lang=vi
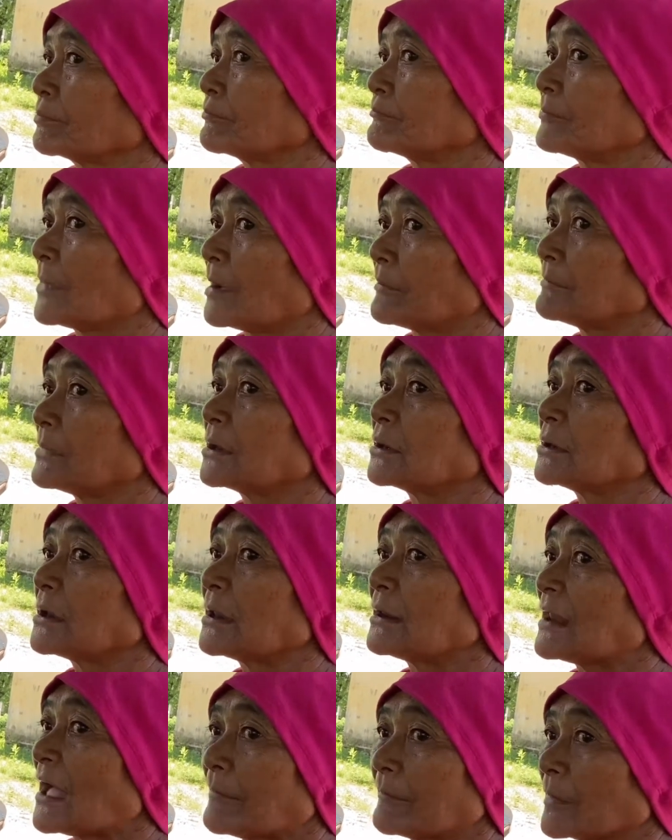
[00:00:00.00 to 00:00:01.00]
mà mình
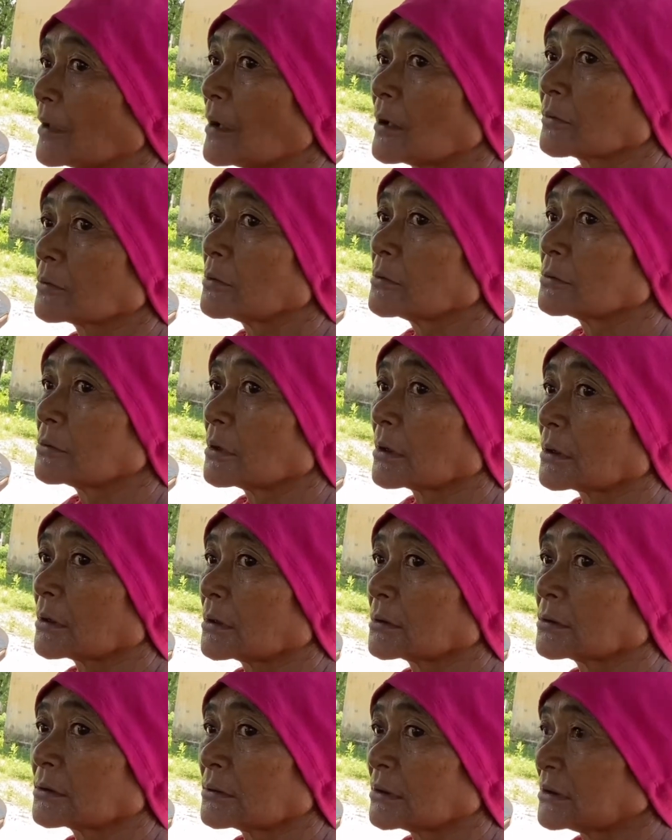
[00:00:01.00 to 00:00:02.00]
đi làm không có được
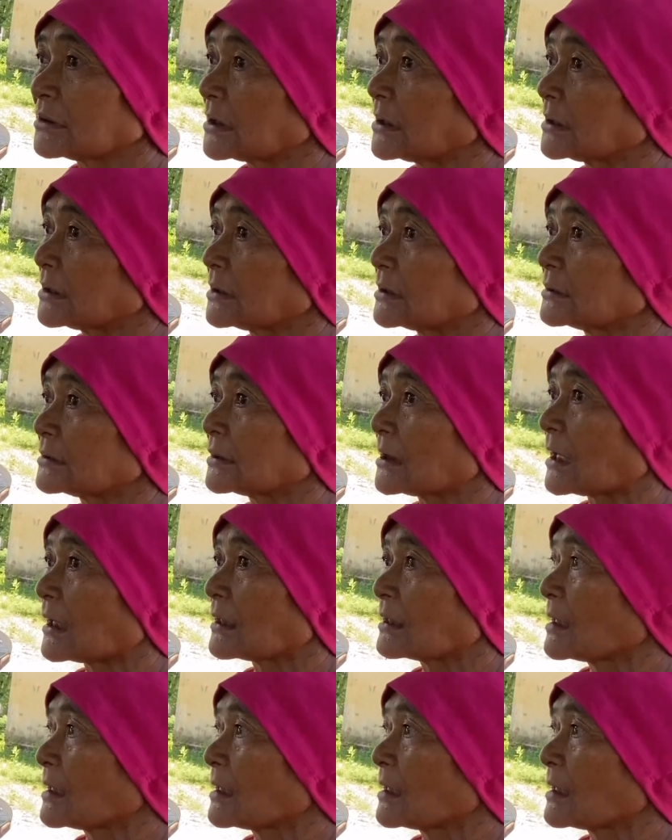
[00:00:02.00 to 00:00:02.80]
đi là